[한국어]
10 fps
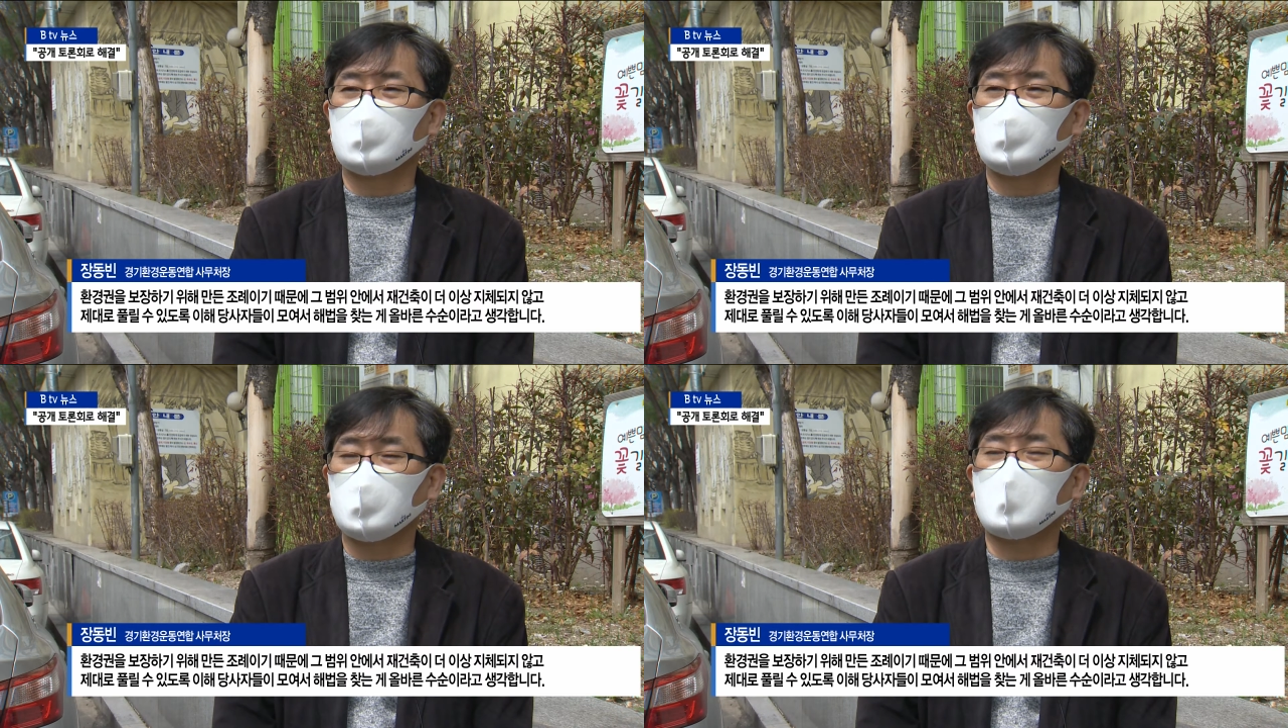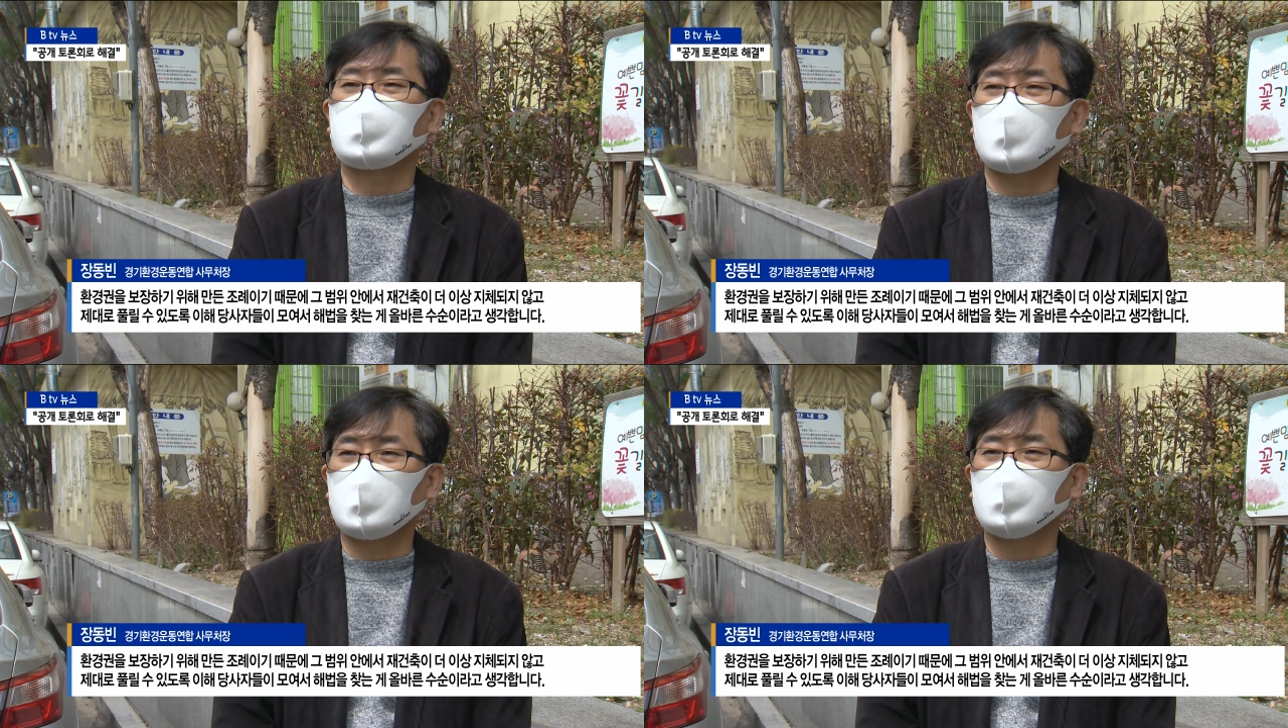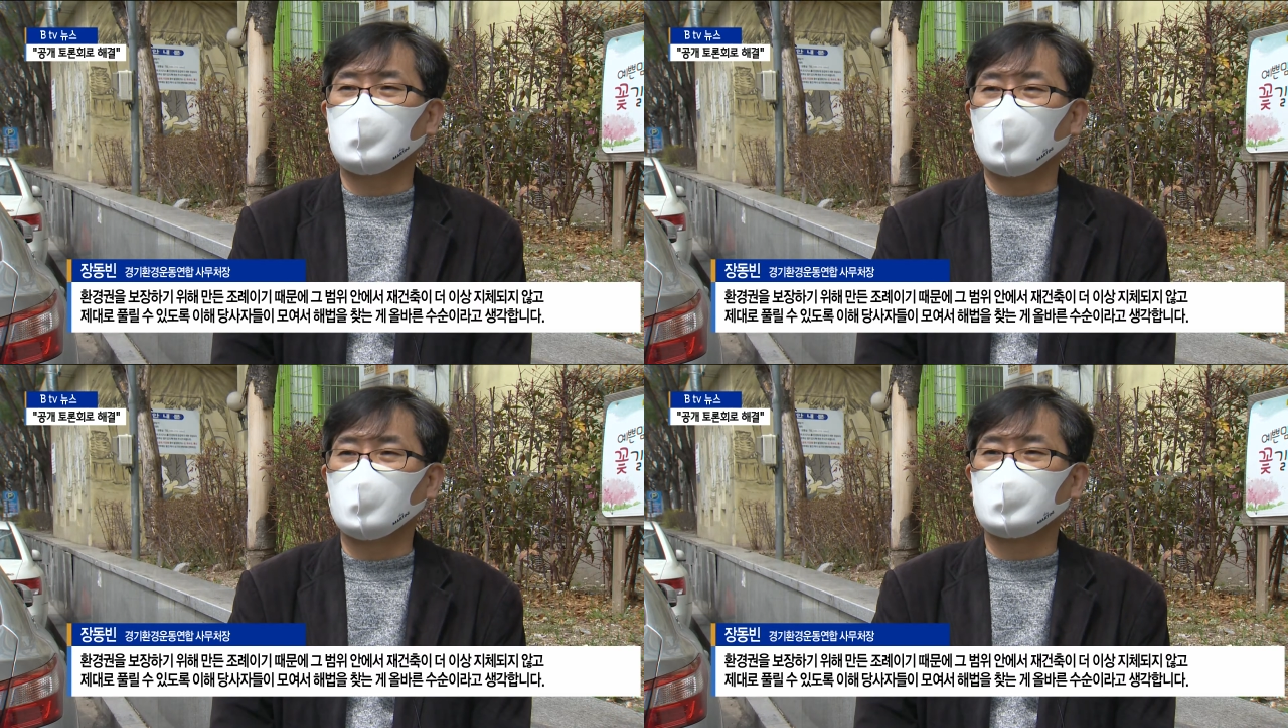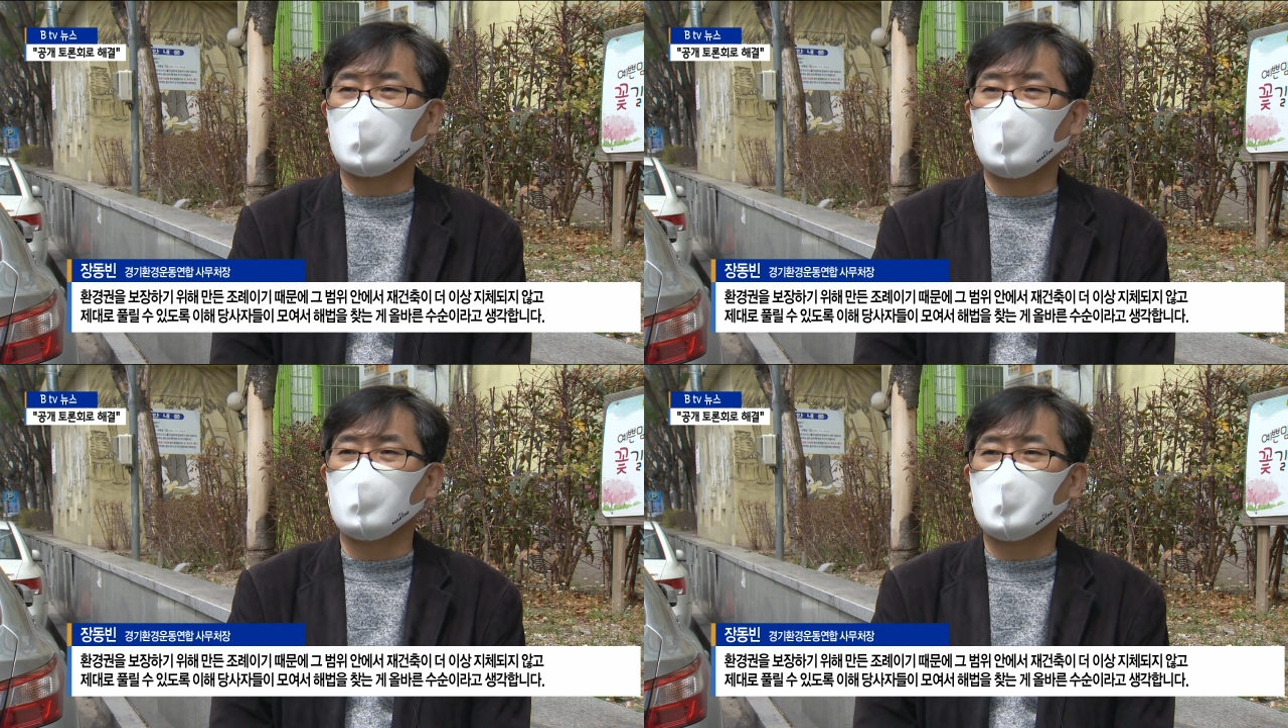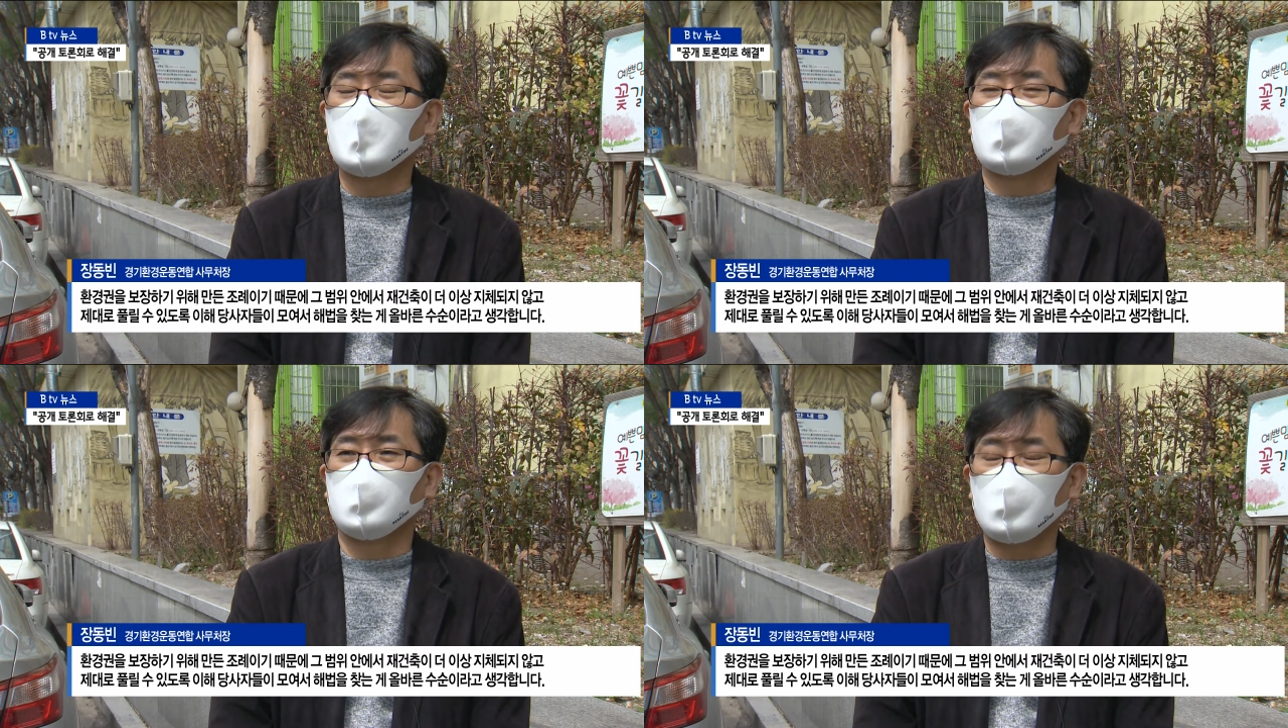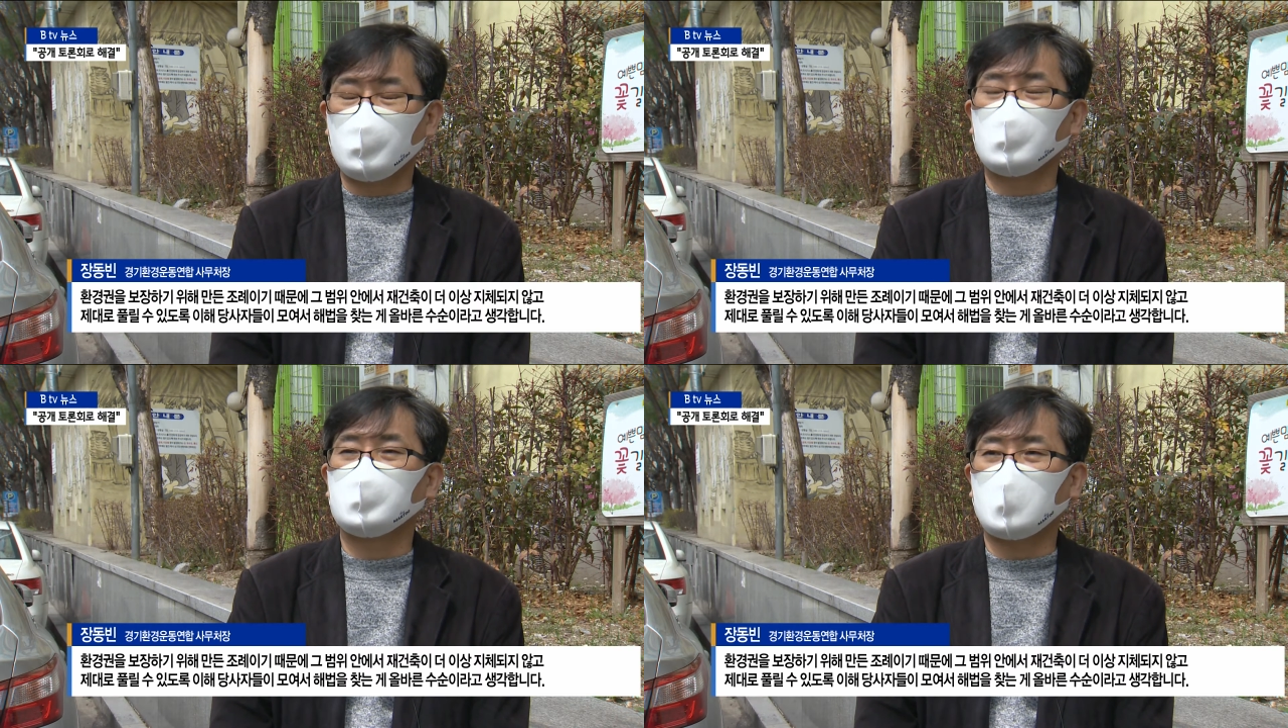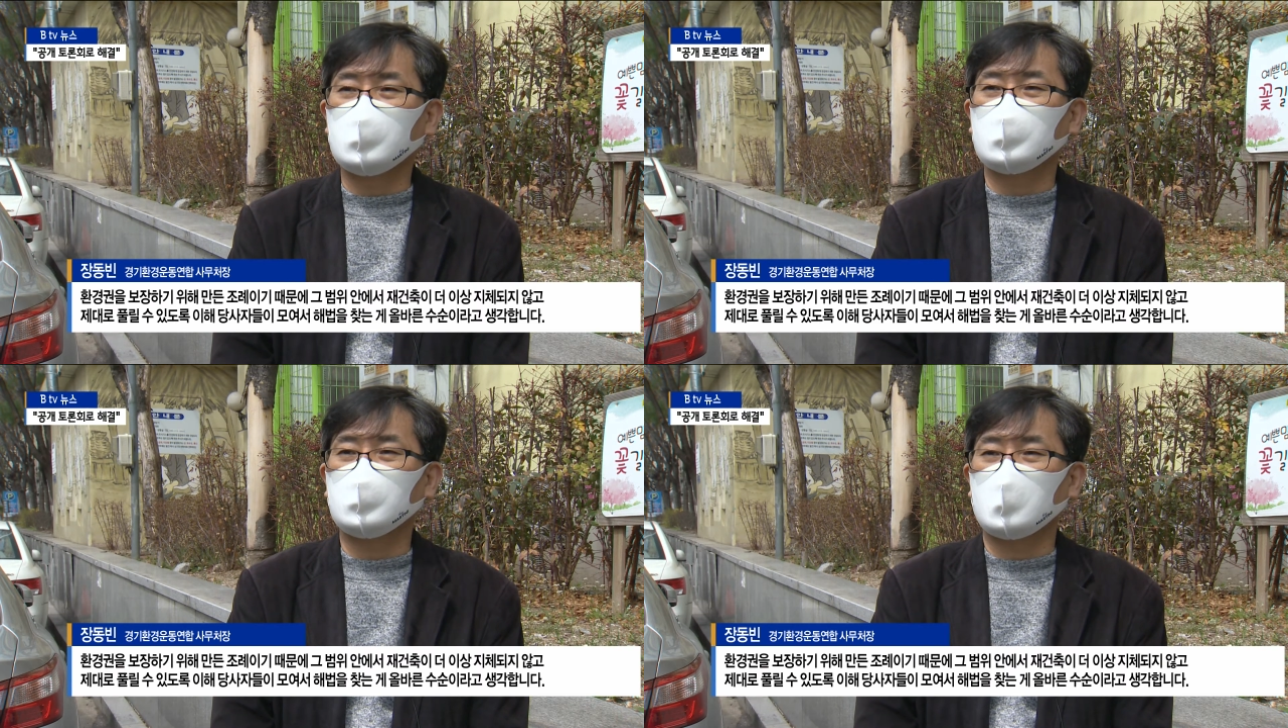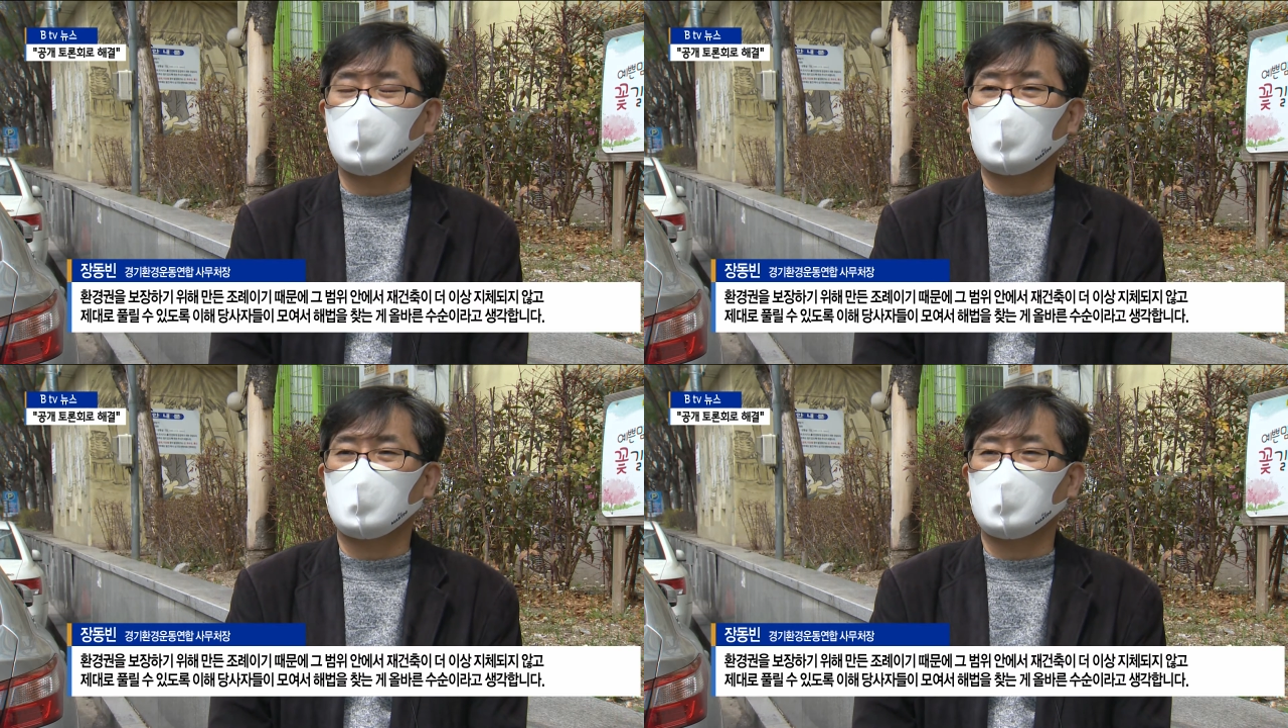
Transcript: 이해 당사자들이 모여서 그 해법을 찾는 게